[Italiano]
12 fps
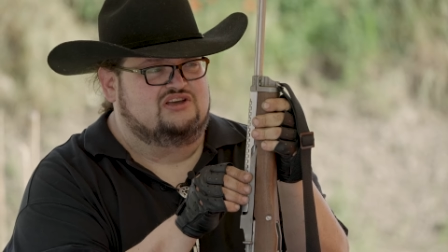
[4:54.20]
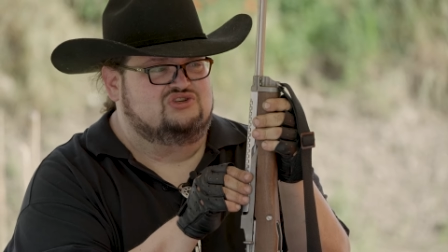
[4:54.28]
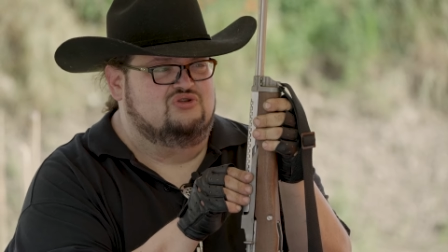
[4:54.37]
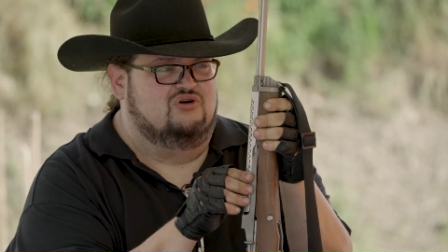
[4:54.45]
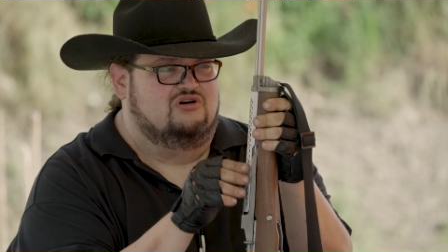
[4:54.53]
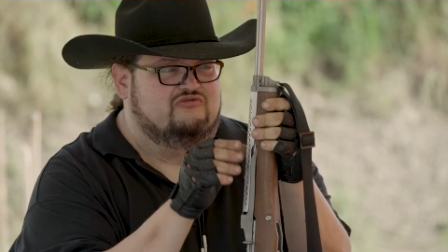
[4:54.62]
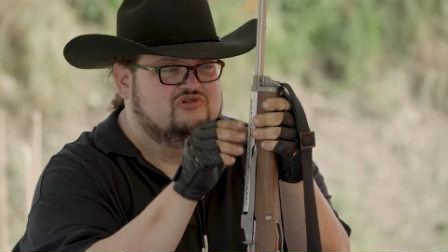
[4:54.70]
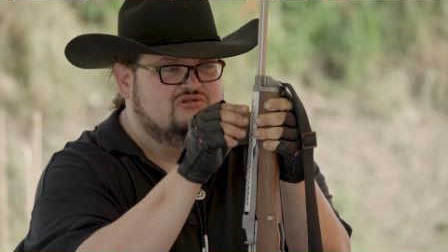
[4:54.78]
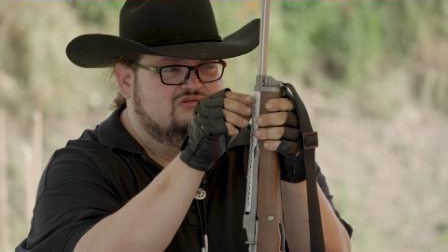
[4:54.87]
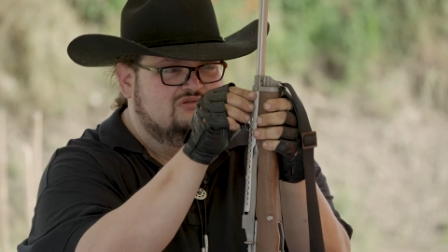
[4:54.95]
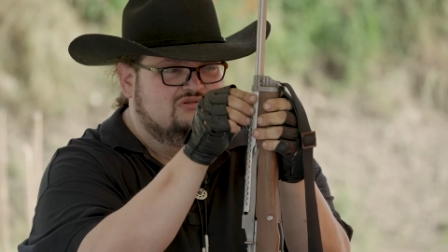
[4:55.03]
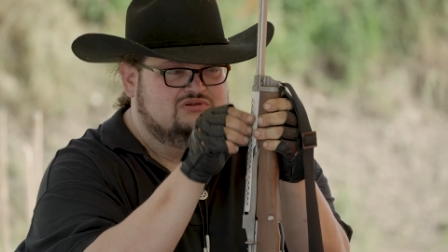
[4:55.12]
ex novo,
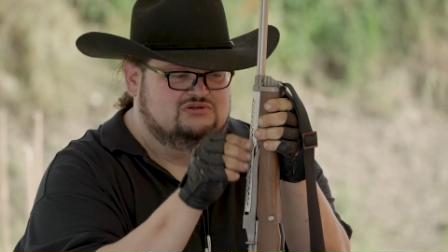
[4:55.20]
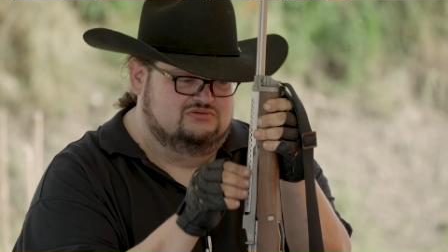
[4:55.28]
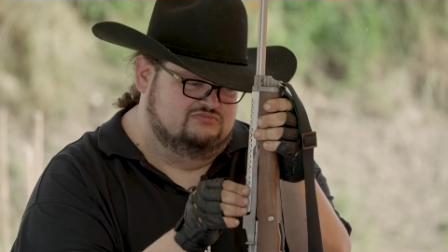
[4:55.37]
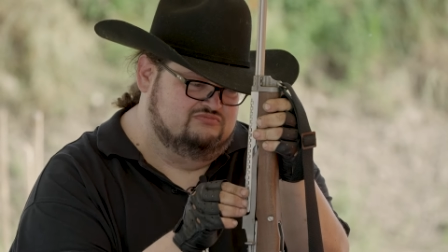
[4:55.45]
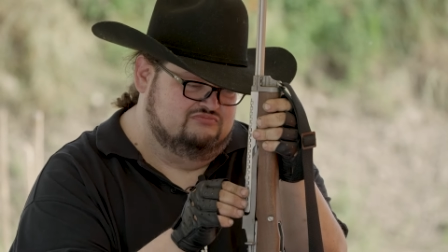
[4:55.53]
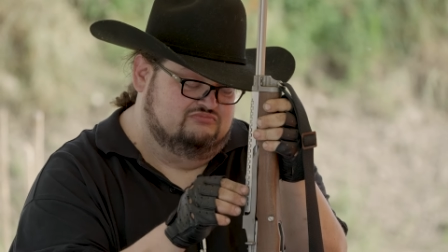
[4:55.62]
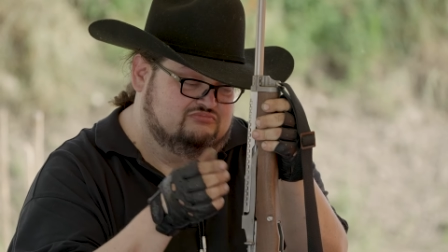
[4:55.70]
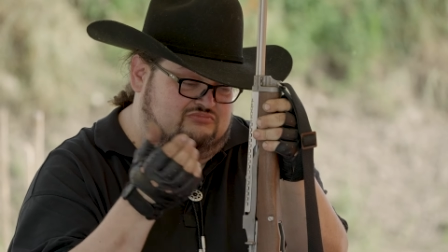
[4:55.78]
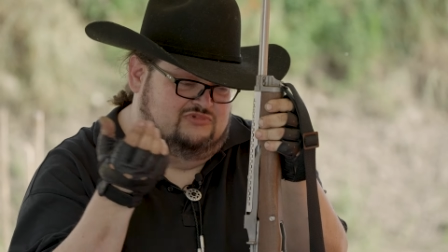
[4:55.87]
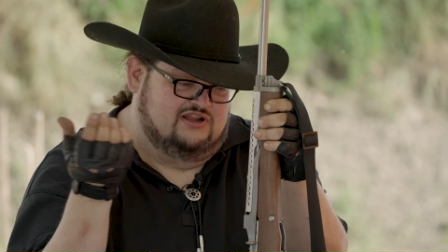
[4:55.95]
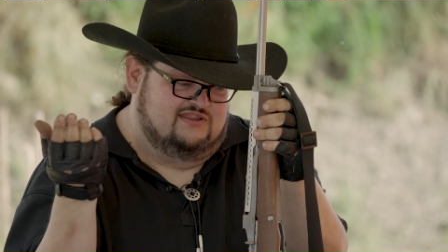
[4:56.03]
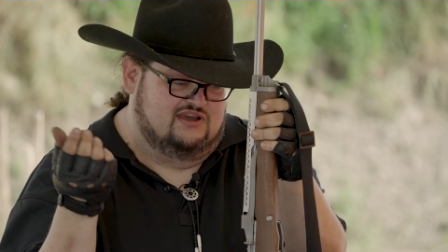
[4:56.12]

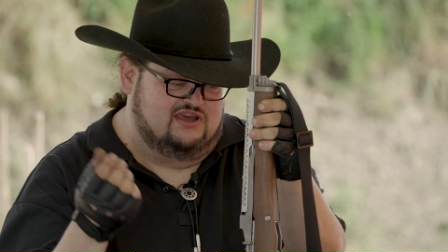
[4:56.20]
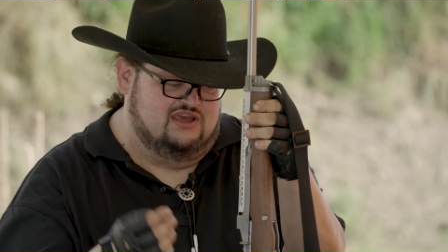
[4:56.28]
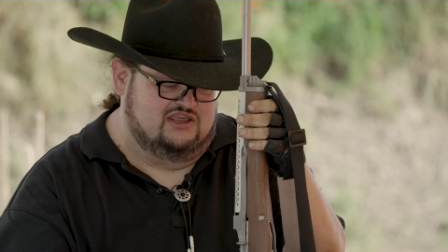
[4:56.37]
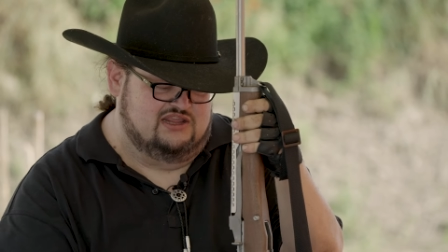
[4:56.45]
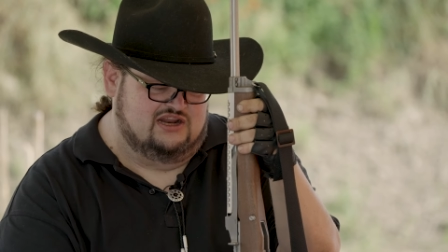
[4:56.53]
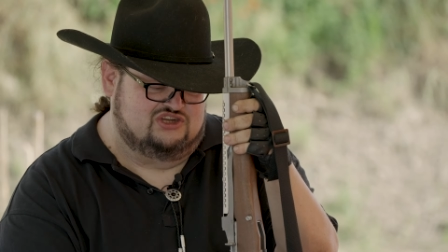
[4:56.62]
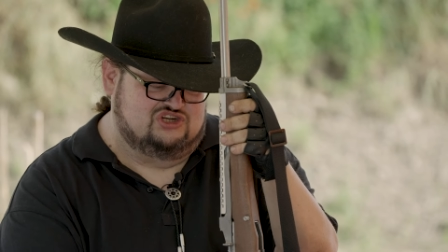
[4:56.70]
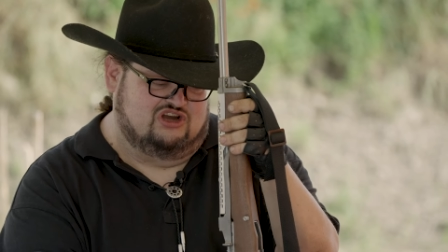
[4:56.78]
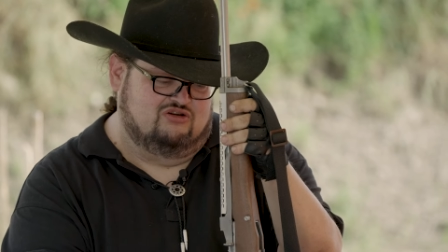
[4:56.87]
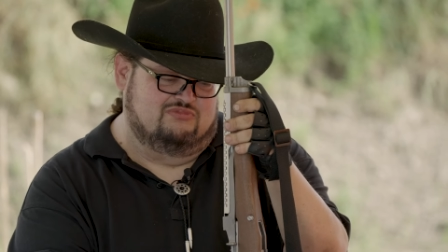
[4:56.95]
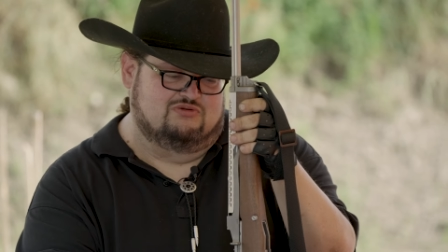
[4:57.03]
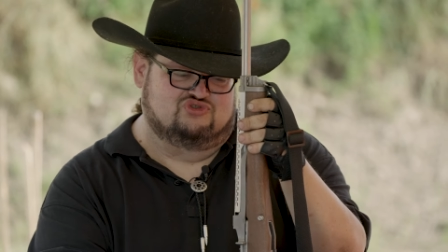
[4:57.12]
anziché
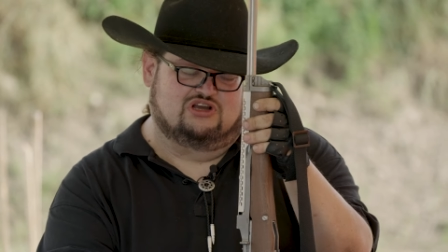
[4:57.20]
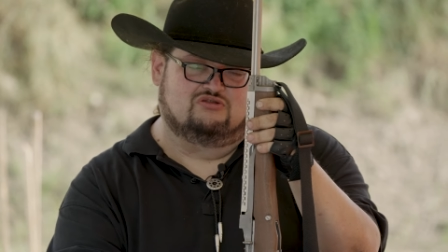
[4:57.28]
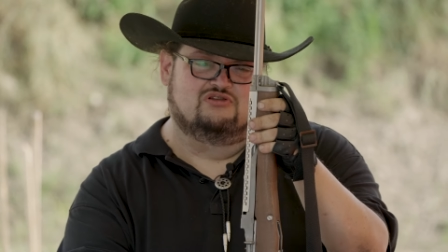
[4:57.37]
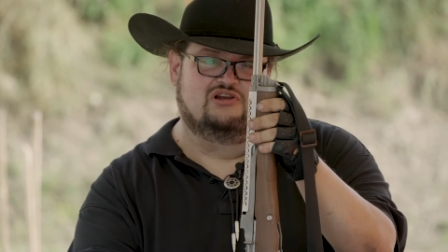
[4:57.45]
dell'acciaio abbiamo usato